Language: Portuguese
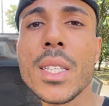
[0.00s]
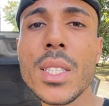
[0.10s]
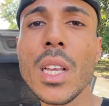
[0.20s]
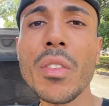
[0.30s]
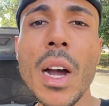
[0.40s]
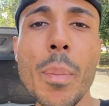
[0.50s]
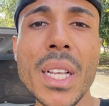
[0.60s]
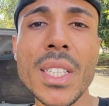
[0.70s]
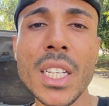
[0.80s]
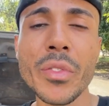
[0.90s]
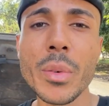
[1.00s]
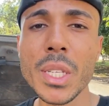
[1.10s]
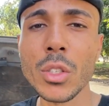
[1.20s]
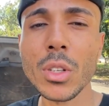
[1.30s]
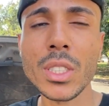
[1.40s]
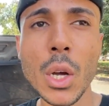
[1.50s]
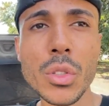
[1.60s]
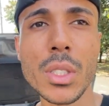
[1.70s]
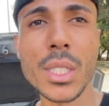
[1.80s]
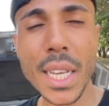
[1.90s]
Salve, rapaziada, firmeza
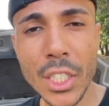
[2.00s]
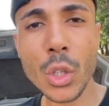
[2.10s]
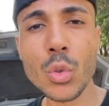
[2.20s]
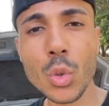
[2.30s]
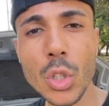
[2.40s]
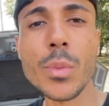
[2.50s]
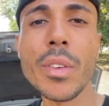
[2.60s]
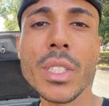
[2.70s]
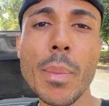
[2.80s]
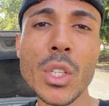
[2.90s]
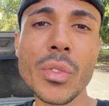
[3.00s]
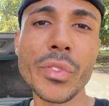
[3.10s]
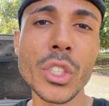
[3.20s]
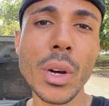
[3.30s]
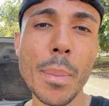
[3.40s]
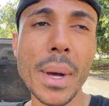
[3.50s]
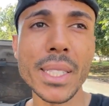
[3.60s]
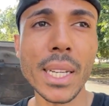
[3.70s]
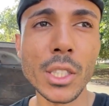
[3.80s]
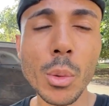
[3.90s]
total. Sejam todos bem-vindos a mais um vídeo,
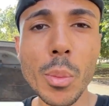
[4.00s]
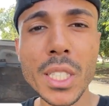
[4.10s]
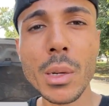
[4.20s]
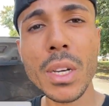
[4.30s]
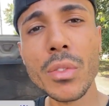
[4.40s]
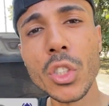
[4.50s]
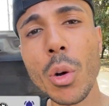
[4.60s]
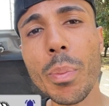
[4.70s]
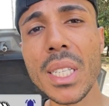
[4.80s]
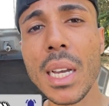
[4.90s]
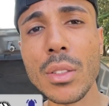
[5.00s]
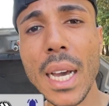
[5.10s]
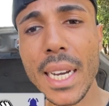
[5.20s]
rapaziada. Estamos começando mais um vídeo é pesado na